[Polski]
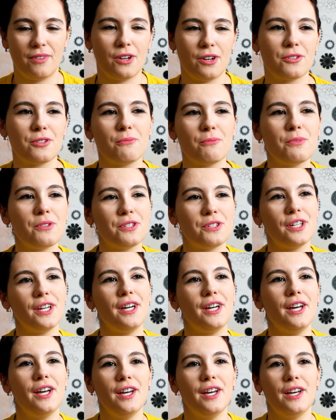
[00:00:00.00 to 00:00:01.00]

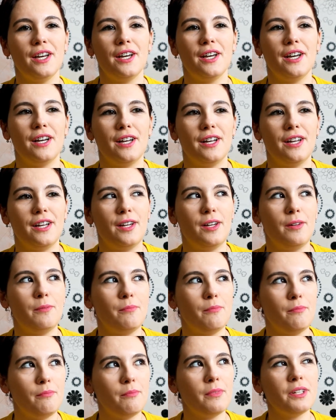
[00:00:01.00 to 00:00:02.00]
Osobiście
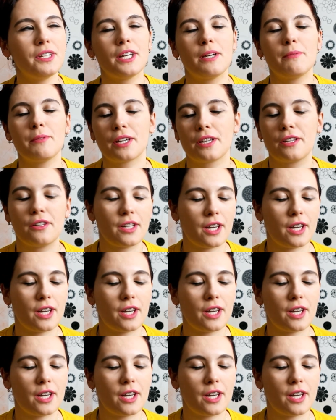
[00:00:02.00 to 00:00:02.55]
e, mi tam jak,